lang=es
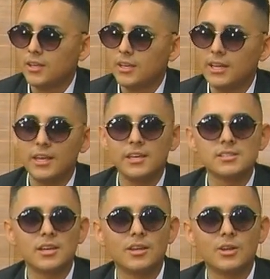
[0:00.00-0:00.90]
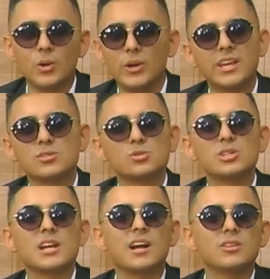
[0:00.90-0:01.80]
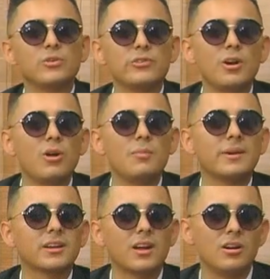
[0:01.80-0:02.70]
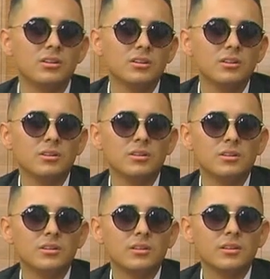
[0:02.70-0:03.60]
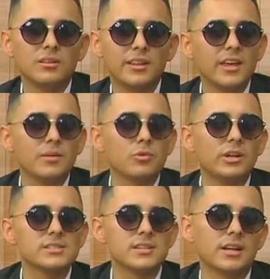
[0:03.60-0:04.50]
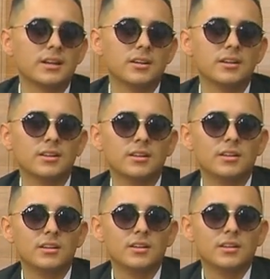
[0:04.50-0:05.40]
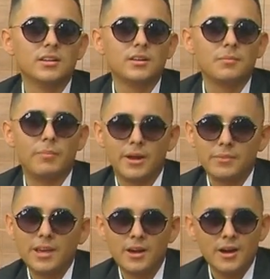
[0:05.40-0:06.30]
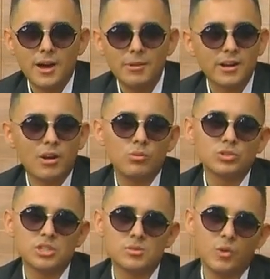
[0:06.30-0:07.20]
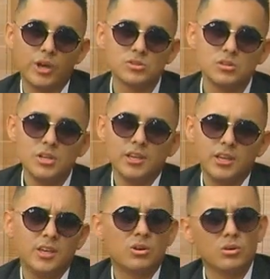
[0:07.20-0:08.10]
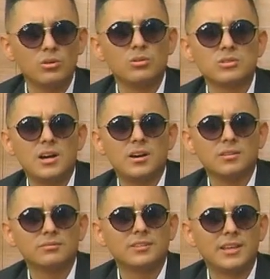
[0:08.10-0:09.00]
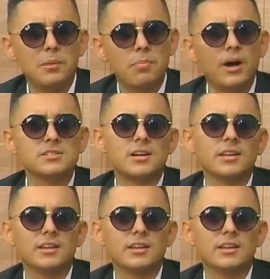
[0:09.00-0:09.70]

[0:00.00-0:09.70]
y le dice, ¿no es que estoy sacando fiado del mercado? Deje de molestar para mí ha, marcado muchísimo eso y digo, o sea, ¿qué pasa?